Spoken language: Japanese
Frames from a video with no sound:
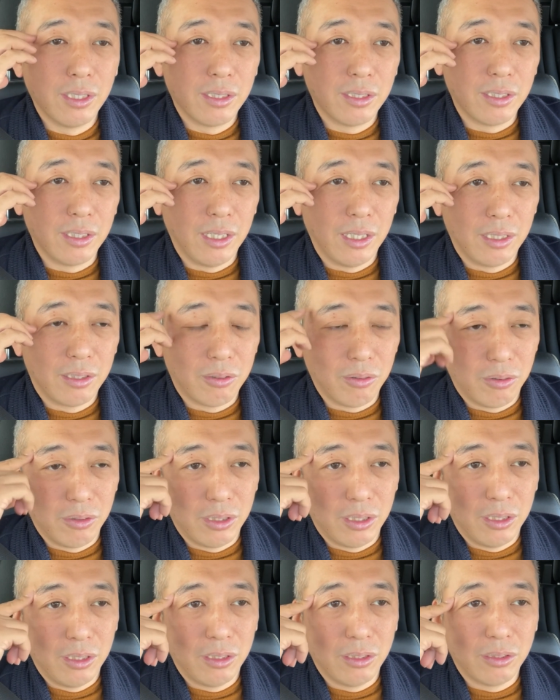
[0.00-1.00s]
えっ、ー、と、
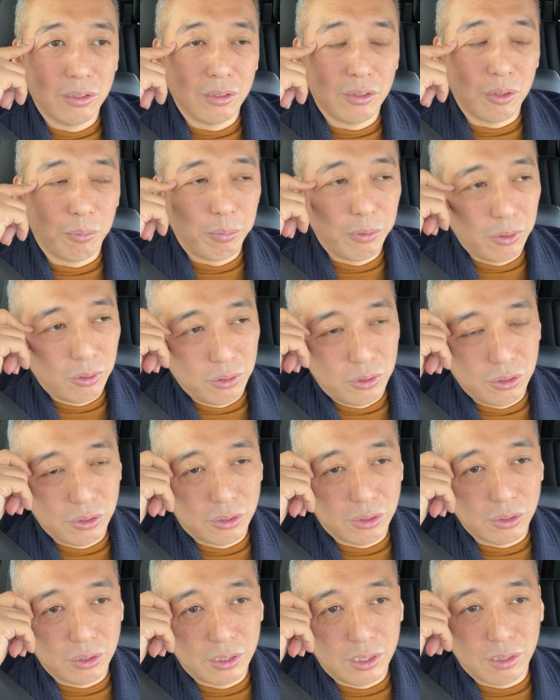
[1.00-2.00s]
ずっと
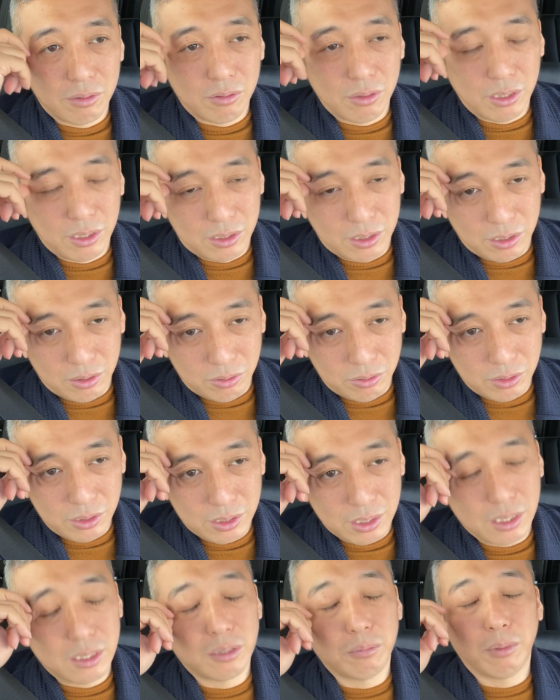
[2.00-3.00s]
プロデュースしてくれている2
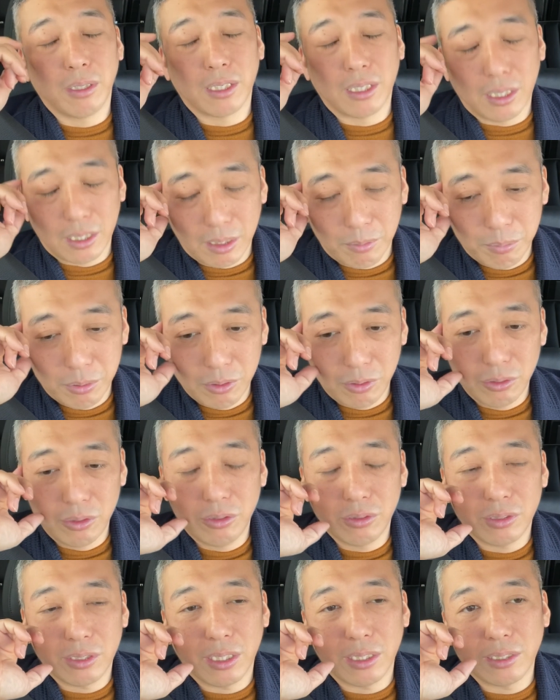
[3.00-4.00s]
冊目から
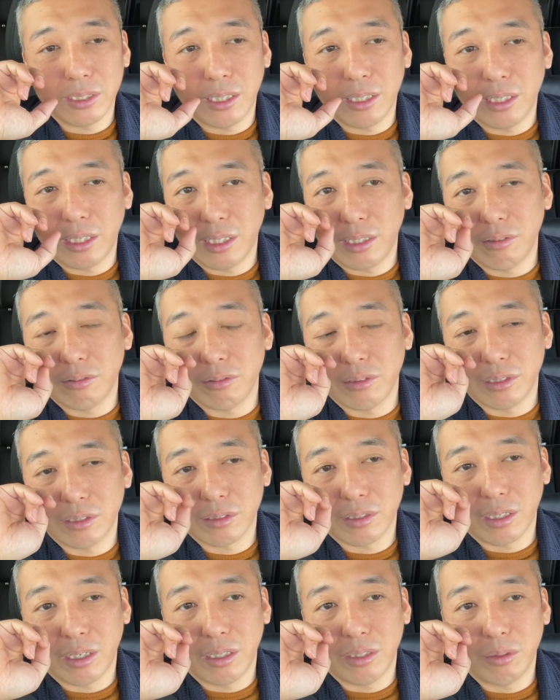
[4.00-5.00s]
プロデューサーさんがいるんで
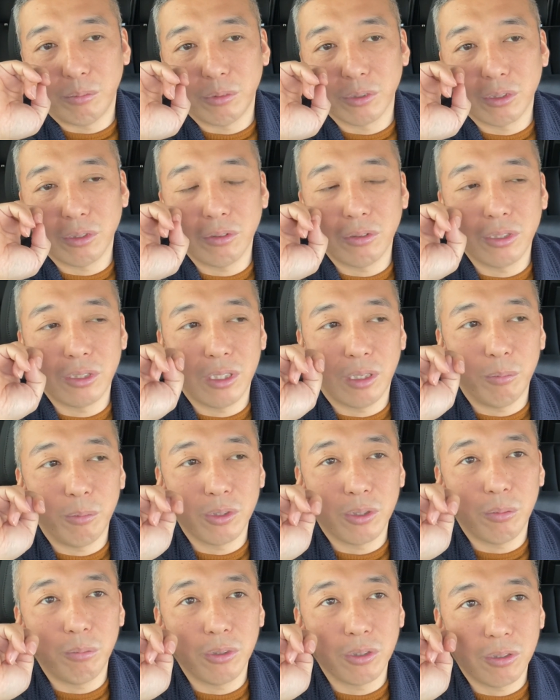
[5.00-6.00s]
すけれども、その人はも
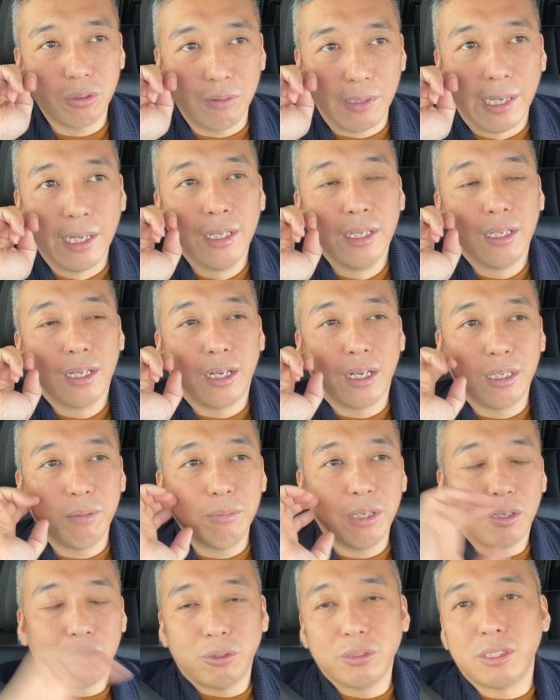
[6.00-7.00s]
ともとは、
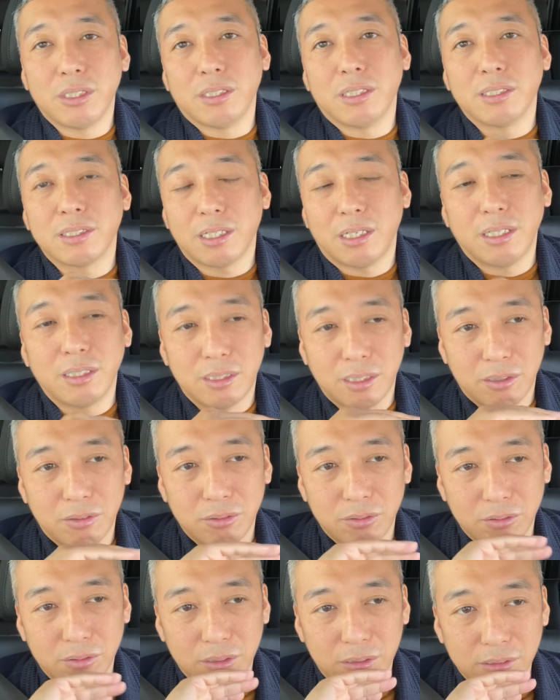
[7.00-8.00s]
今は個人でされて
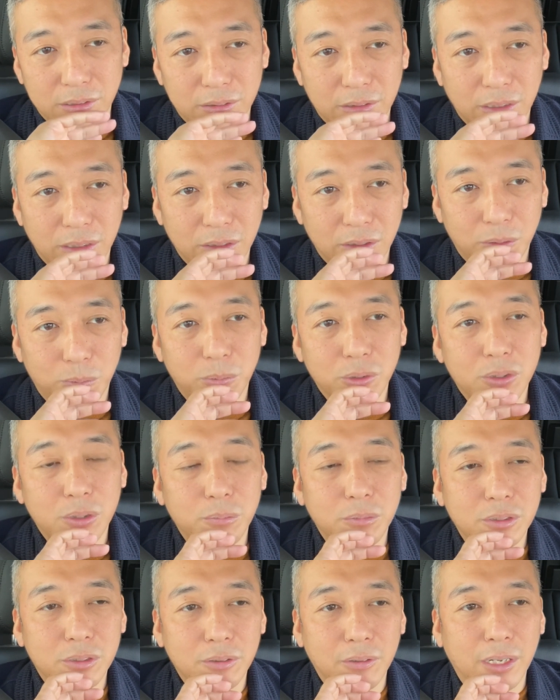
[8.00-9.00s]
るんですけれども、もと
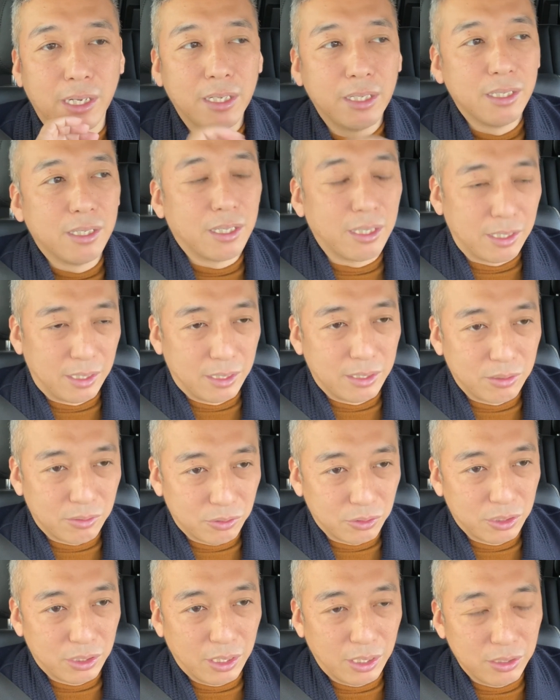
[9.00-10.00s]
もとは、あ
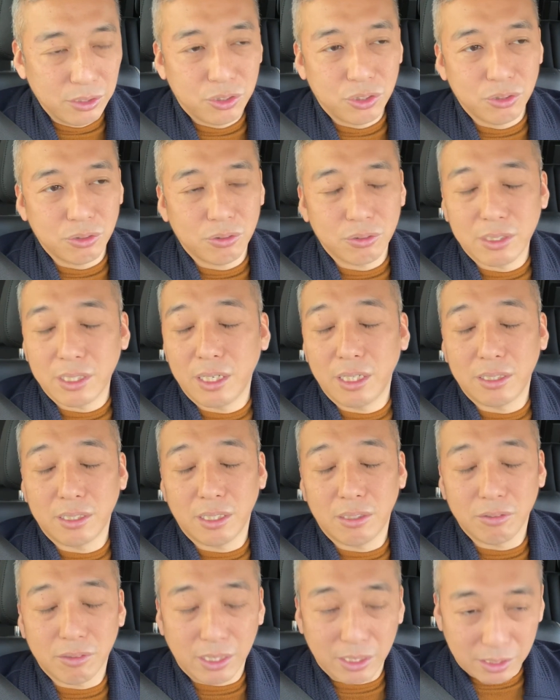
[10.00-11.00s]
の、編集をされて
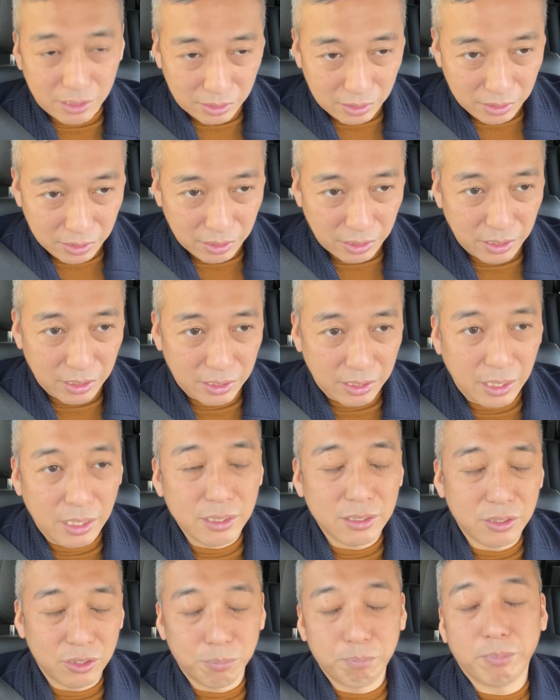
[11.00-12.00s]
る方で、ね、
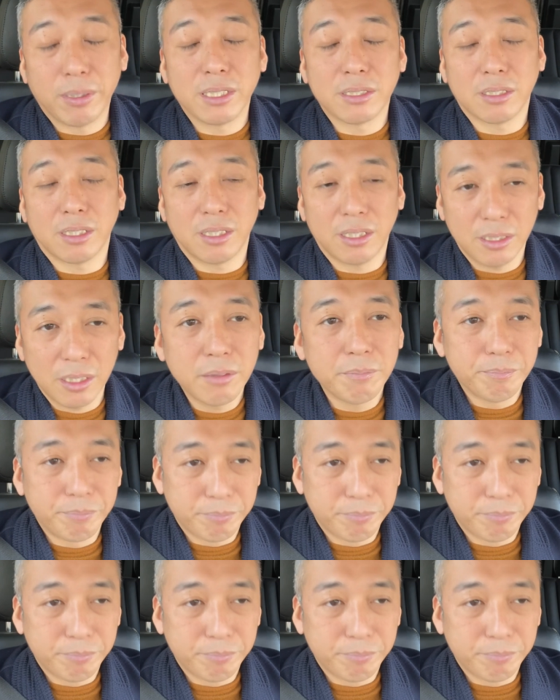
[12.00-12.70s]
出版社でね、